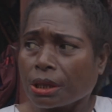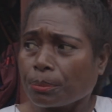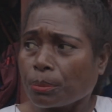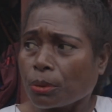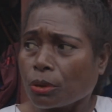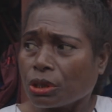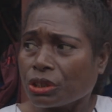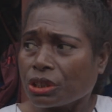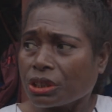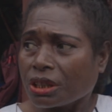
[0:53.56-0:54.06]
yang
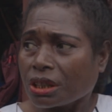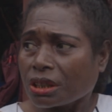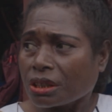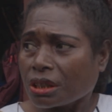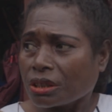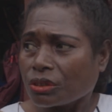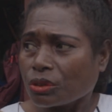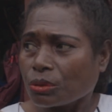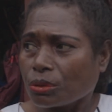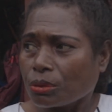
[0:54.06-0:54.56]
polisi
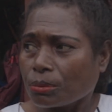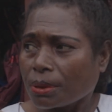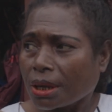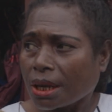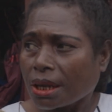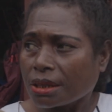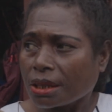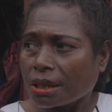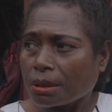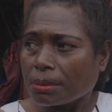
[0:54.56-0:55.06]
datang so,
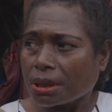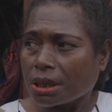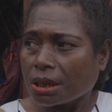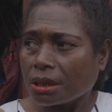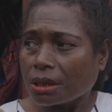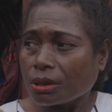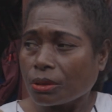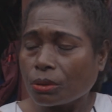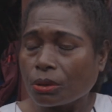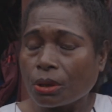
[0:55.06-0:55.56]
mengajar
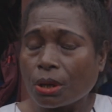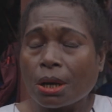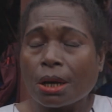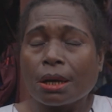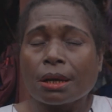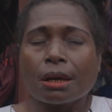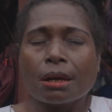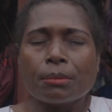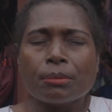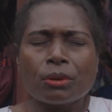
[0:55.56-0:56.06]
begini tuh
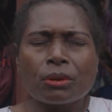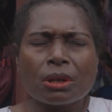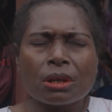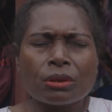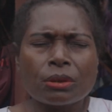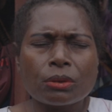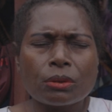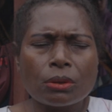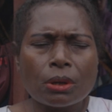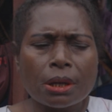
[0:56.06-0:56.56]
kami orang
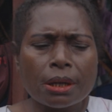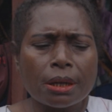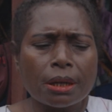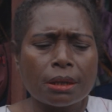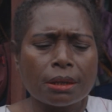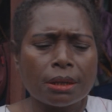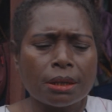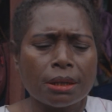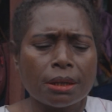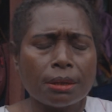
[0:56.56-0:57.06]
tua yang
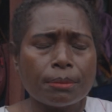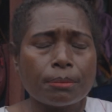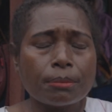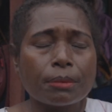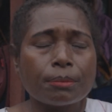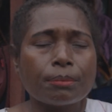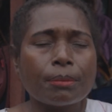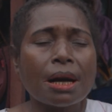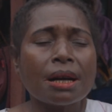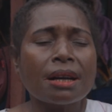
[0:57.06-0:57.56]
ini
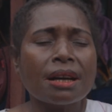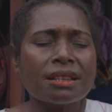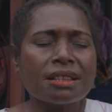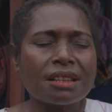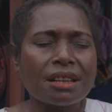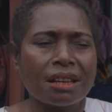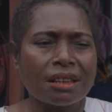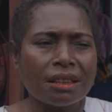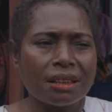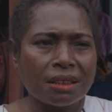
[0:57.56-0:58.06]
bangga
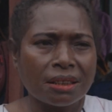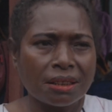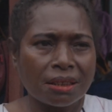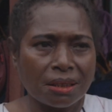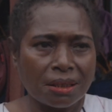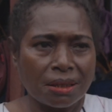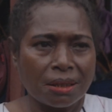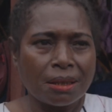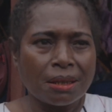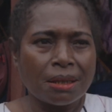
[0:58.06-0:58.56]
sekali
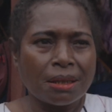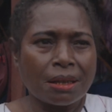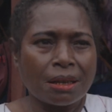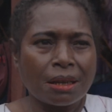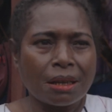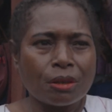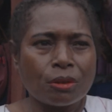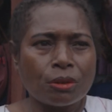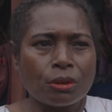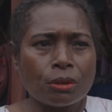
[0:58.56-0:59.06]

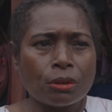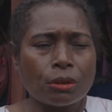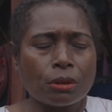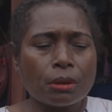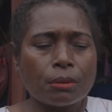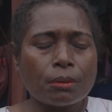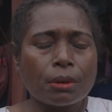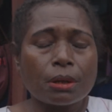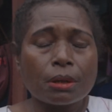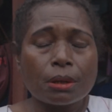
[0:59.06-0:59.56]
kalau
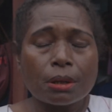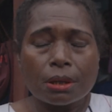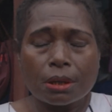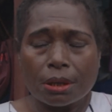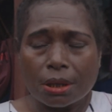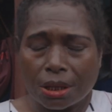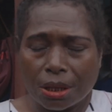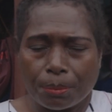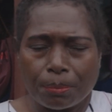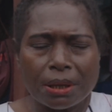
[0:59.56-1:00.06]

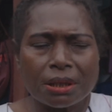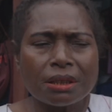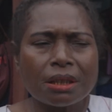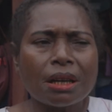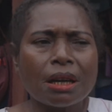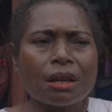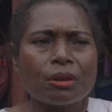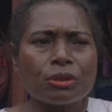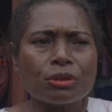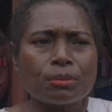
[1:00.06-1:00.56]

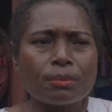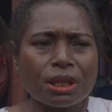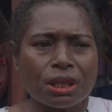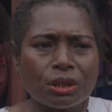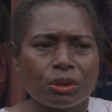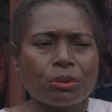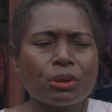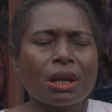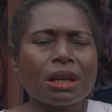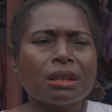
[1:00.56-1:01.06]
kedepannya harus
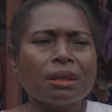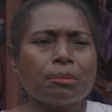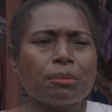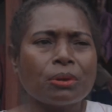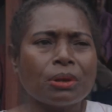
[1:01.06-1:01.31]
begitu lagi